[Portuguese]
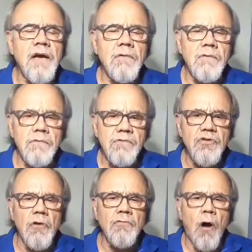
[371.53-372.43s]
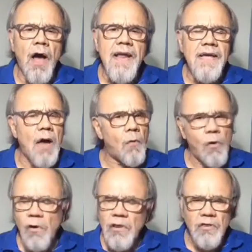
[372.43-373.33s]
com João Dória, que é
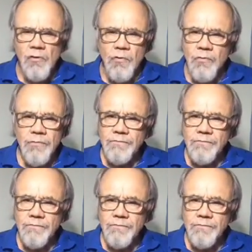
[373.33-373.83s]
outro,